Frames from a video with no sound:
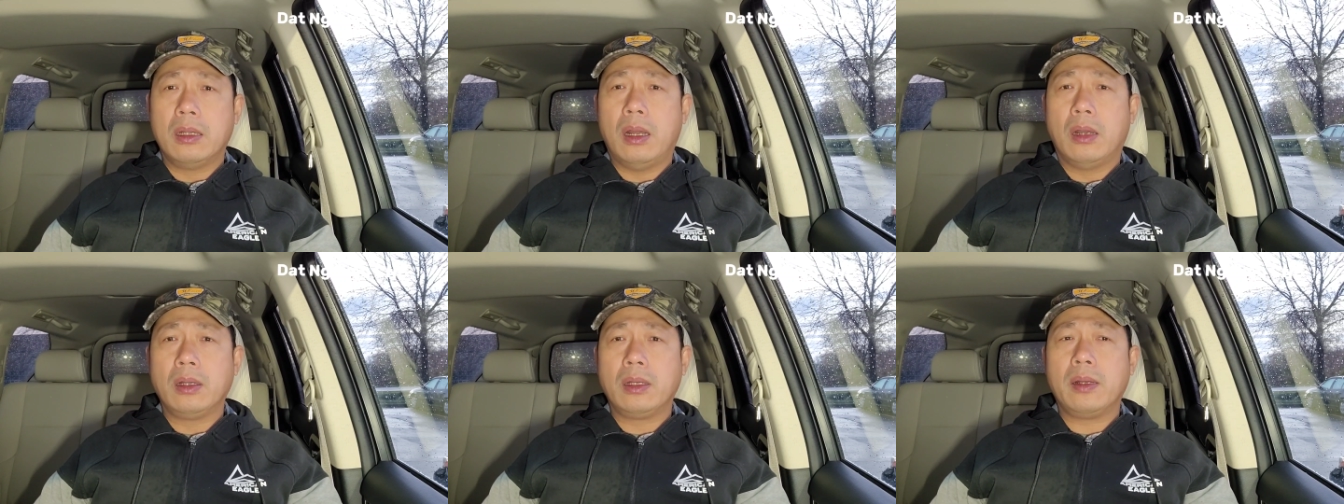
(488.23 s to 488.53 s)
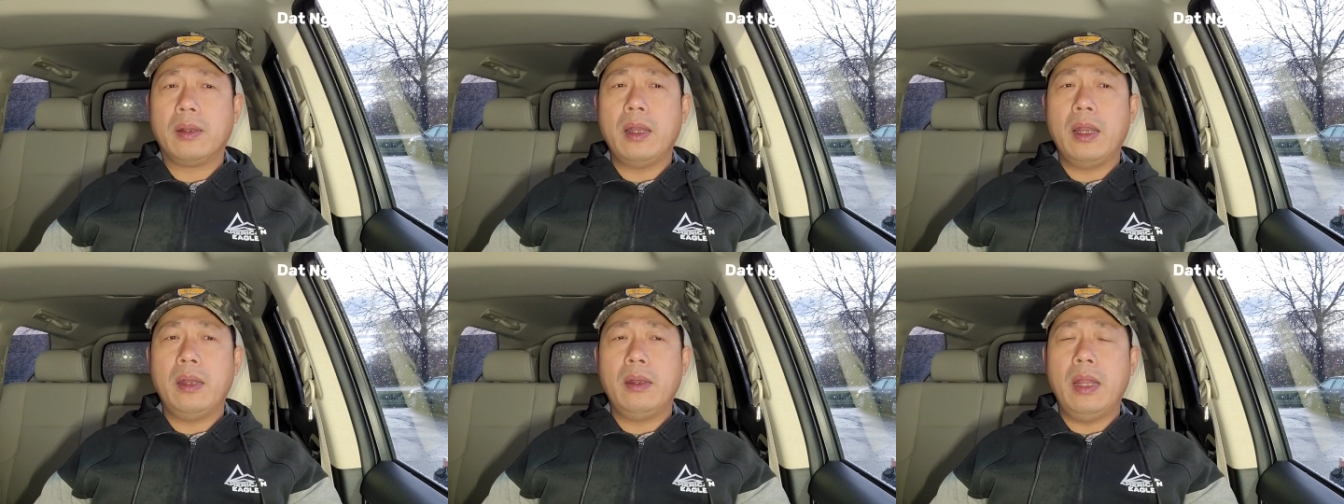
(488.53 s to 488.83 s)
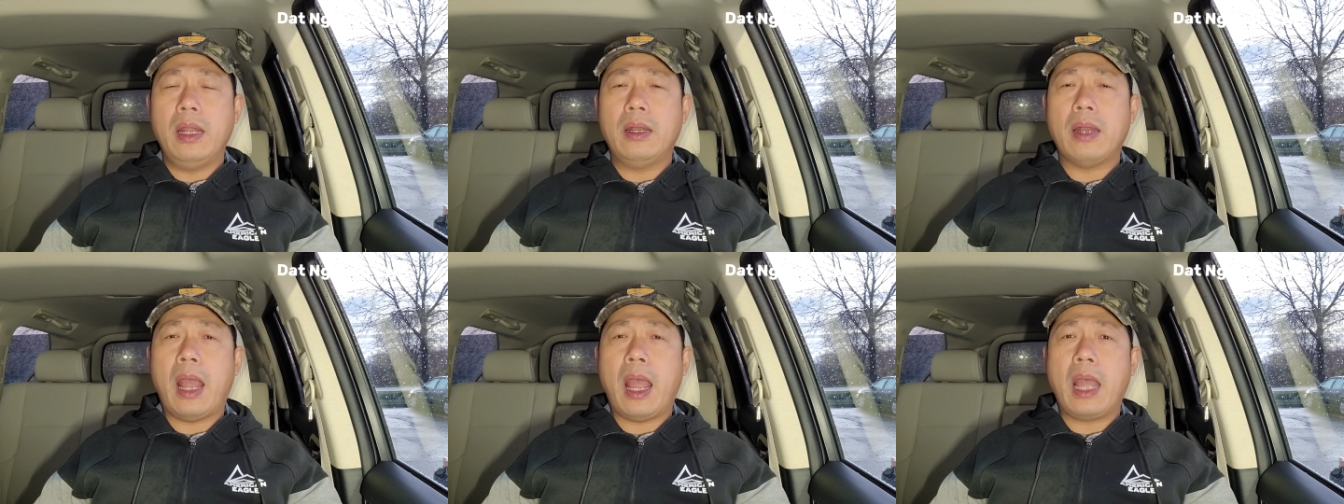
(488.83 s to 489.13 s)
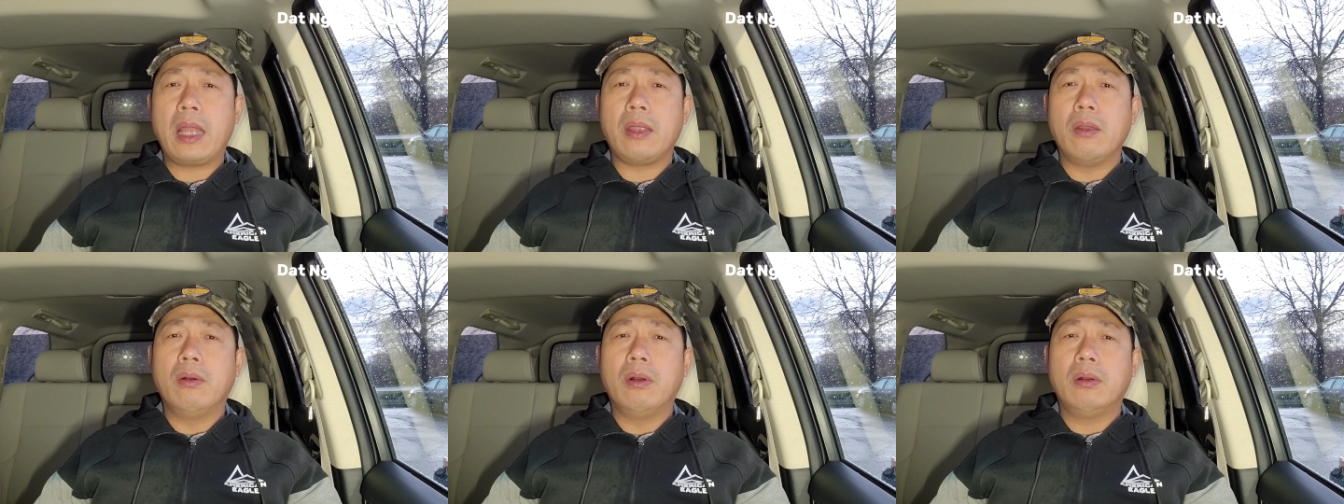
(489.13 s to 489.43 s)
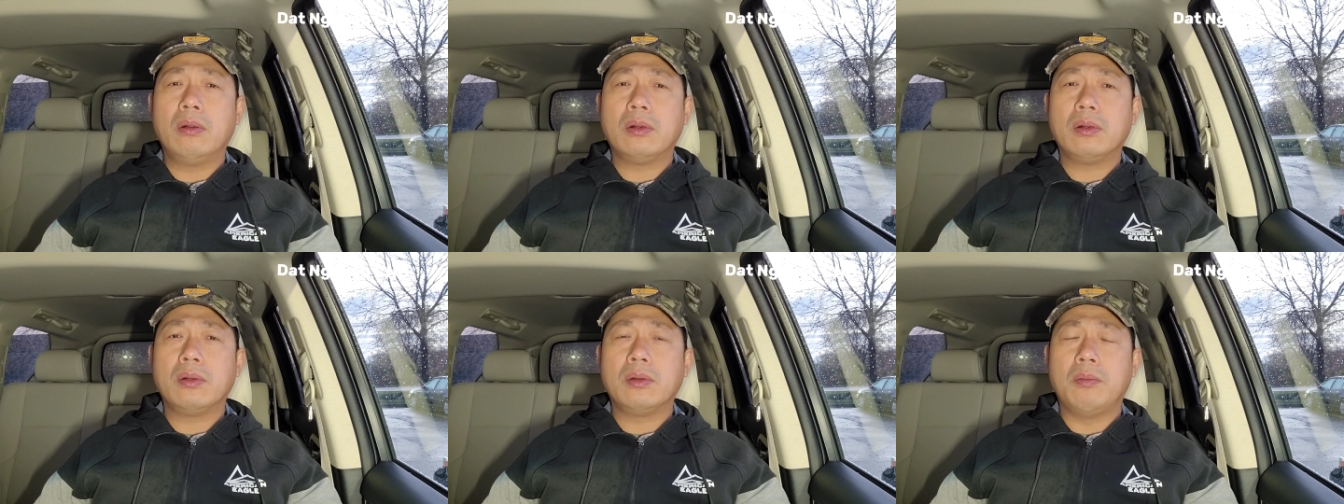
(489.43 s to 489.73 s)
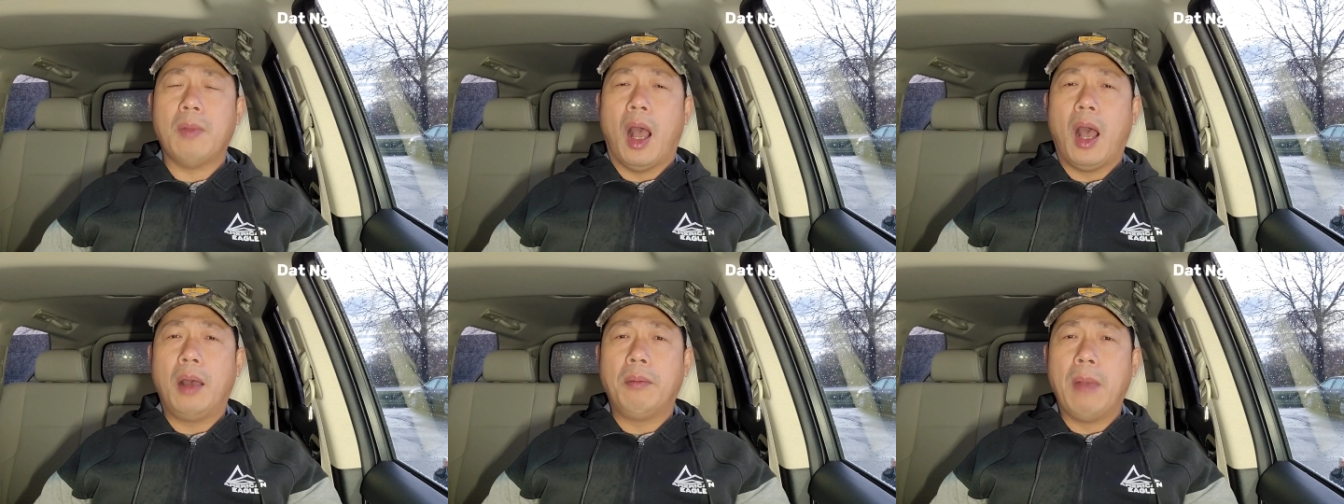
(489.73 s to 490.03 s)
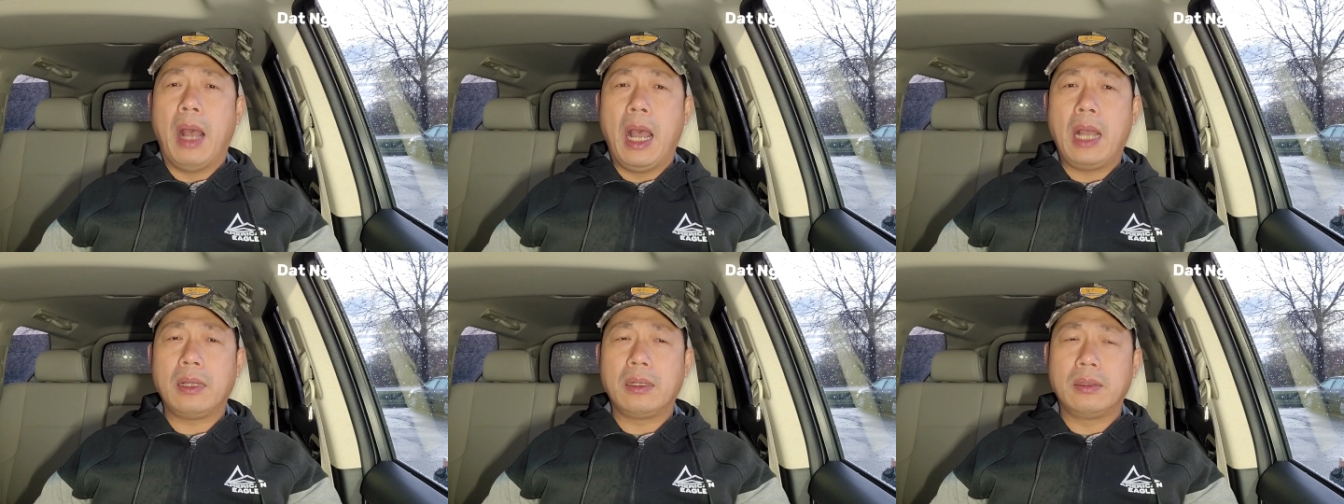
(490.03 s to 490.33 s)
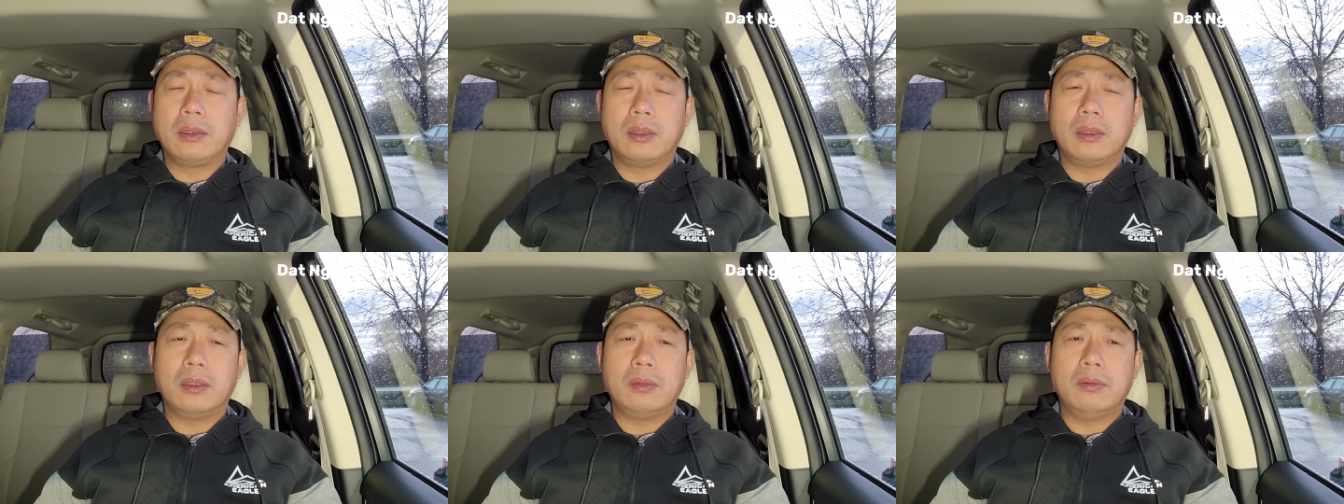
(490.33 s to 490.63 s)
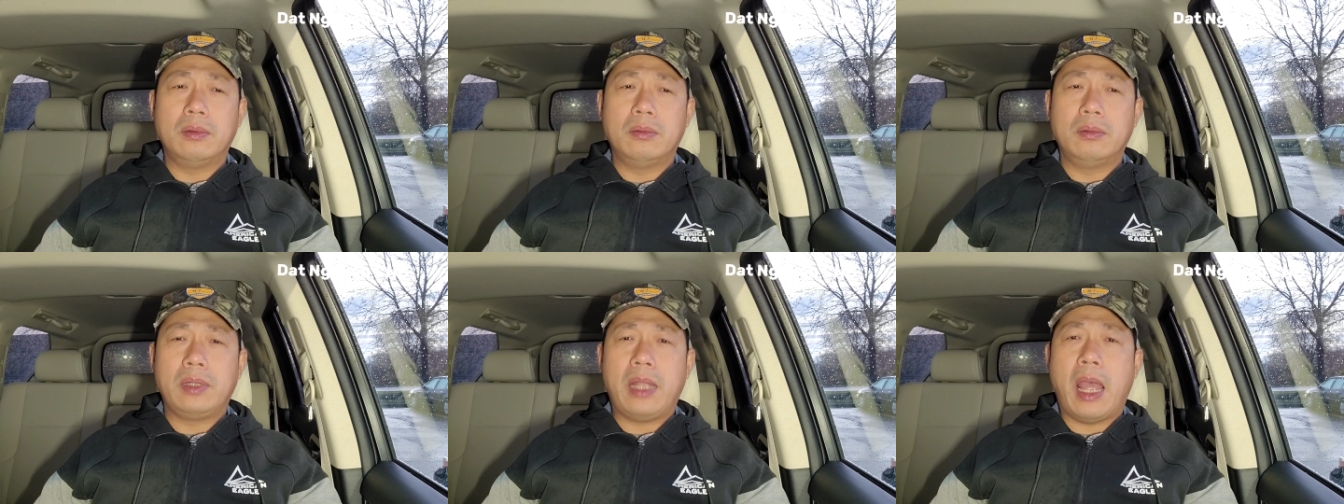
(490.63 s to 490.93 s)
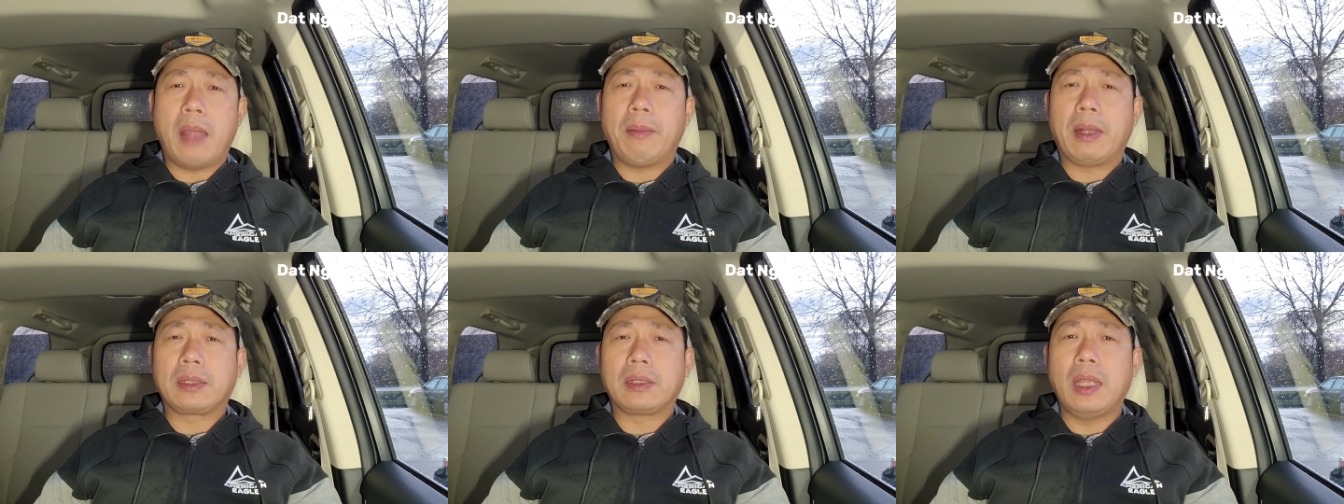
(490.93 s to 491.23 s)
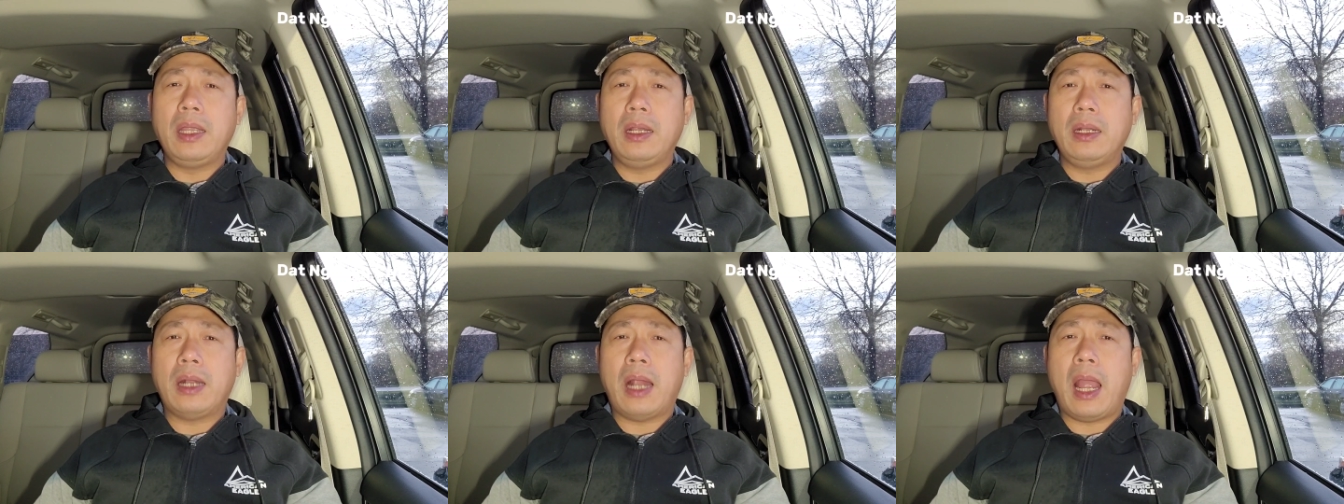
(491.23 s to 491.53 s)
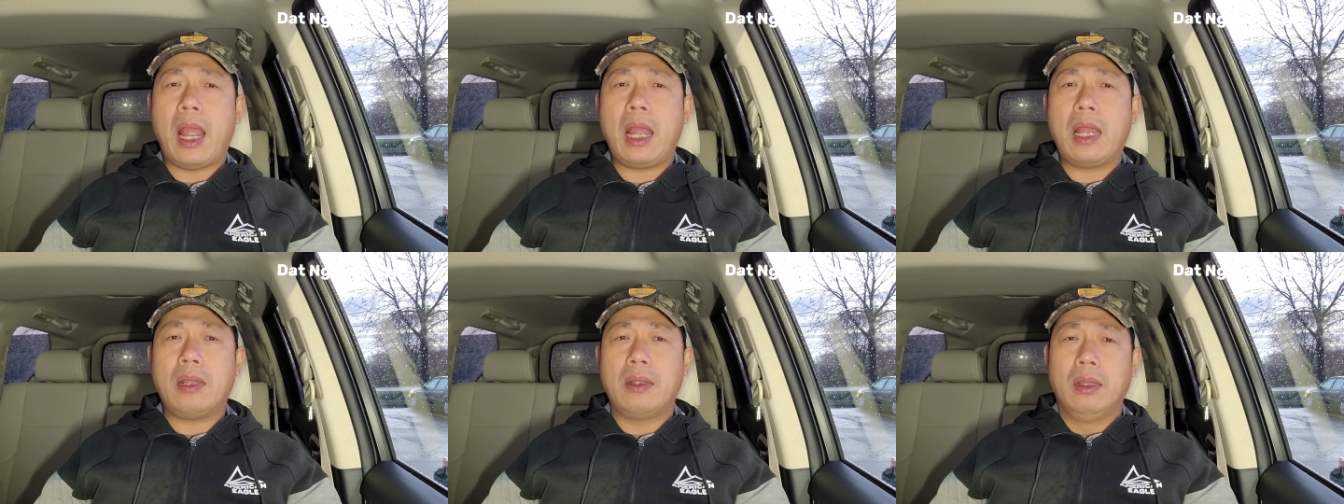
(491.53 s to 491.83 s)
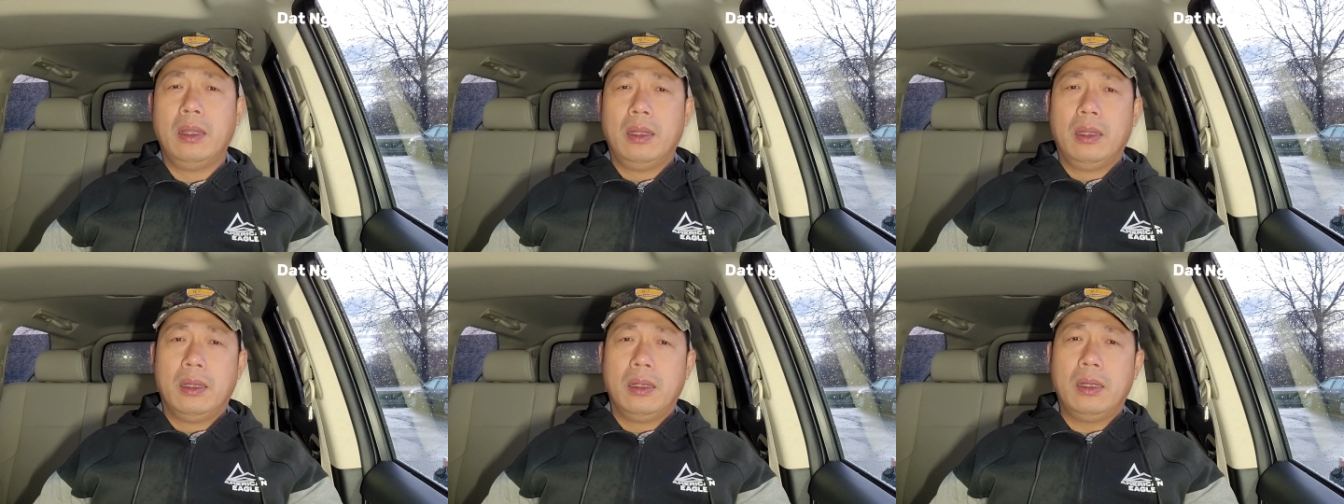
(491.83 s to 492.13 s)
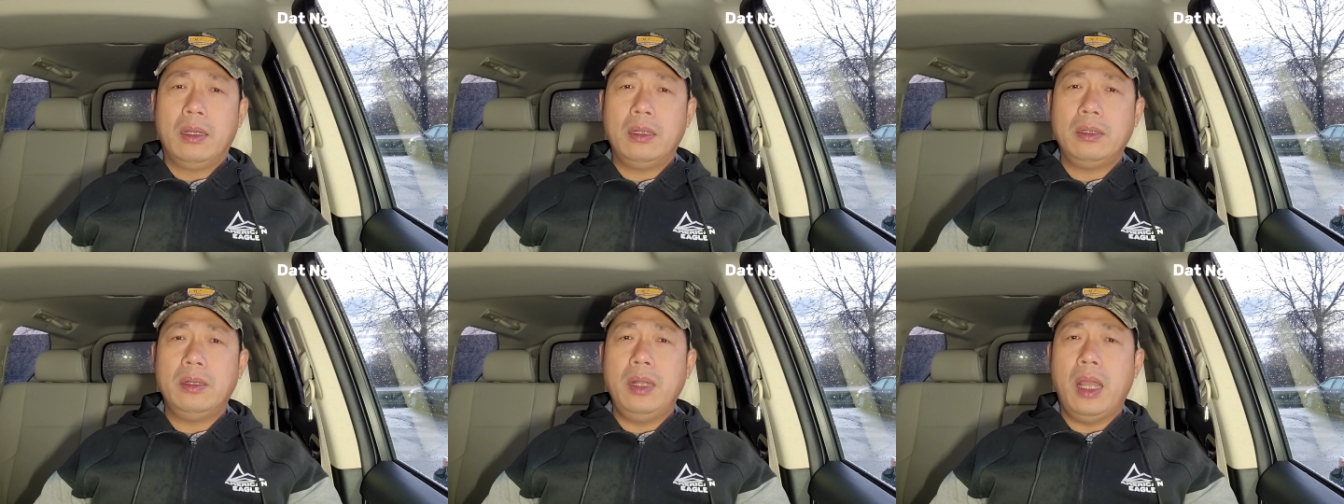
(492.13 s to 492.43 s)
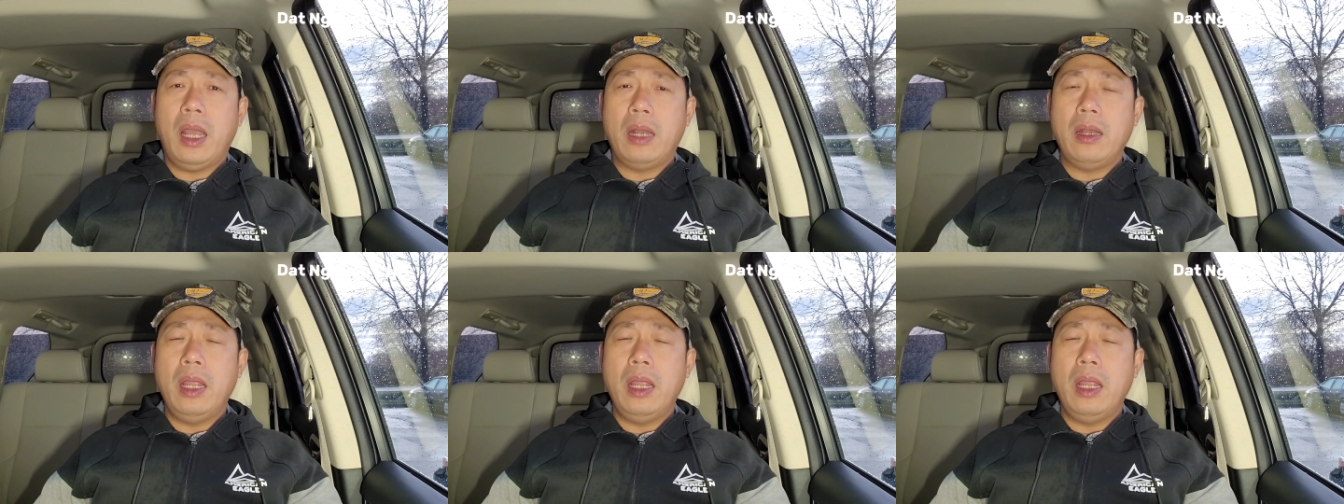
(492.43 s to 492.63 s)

thôi đi ra vụ bỏ bớt ừ, vài ba tiếng ra ờ,